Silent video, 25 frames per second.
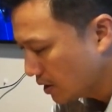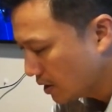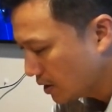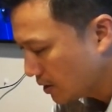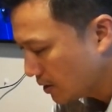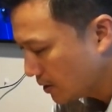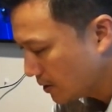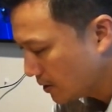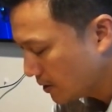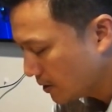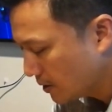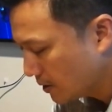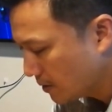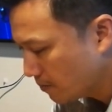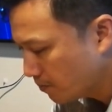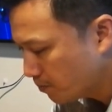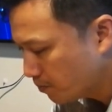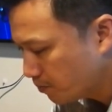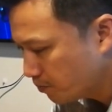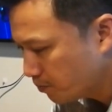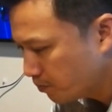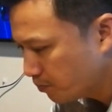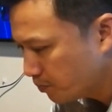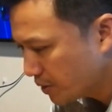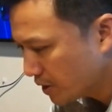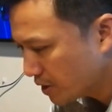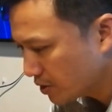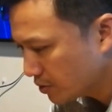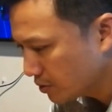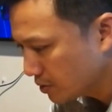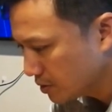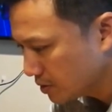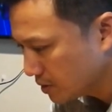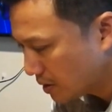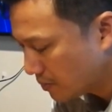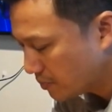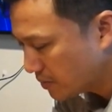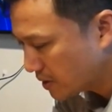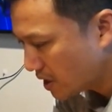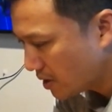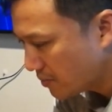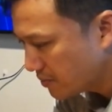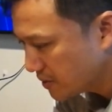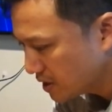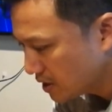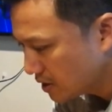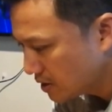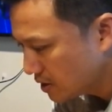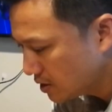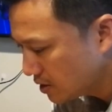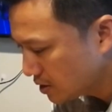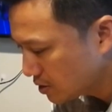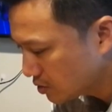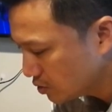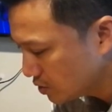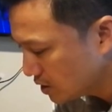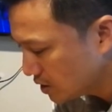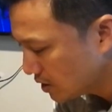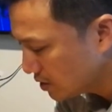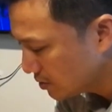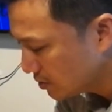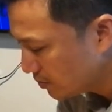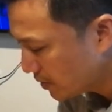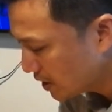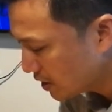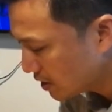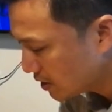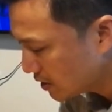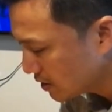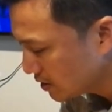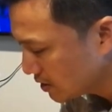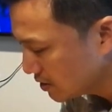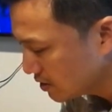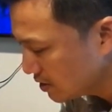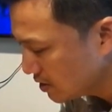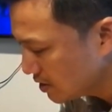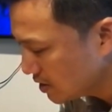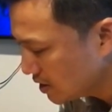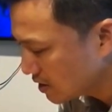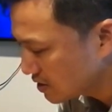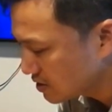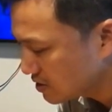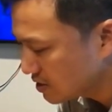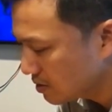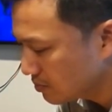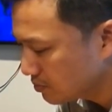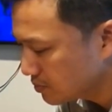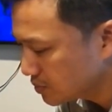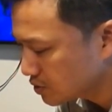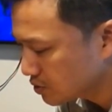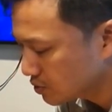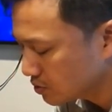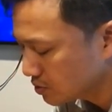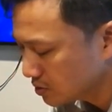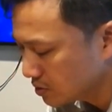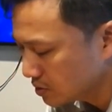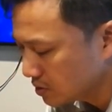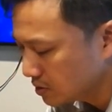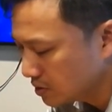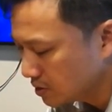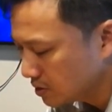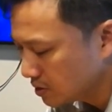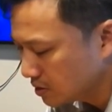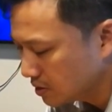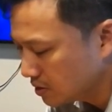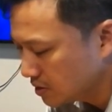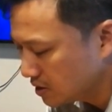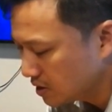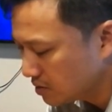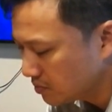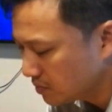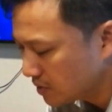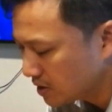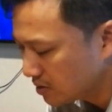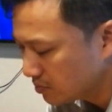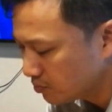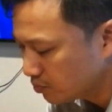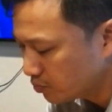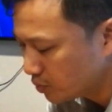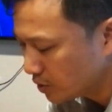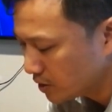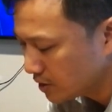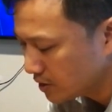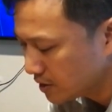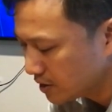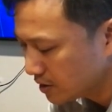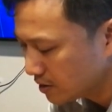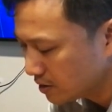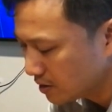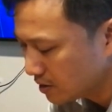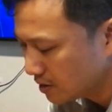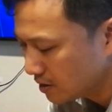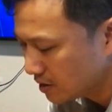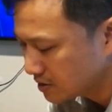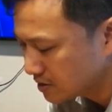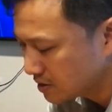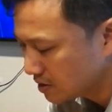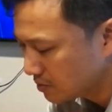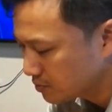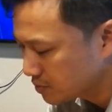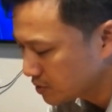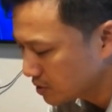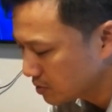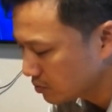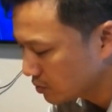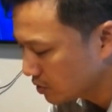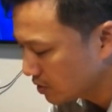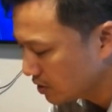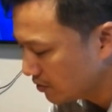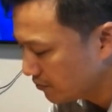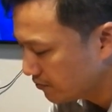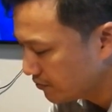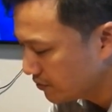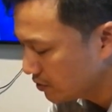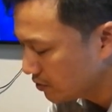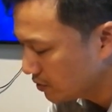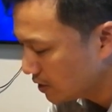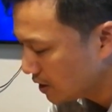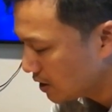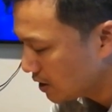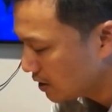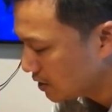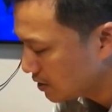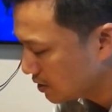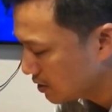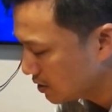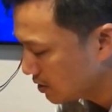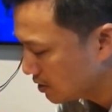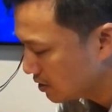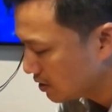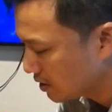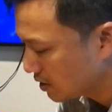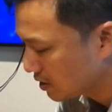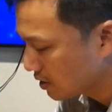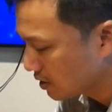Um, pero yun marami nalilito dyan. Parang the assumption, hindi man pwedeng assumption mo. If you had, like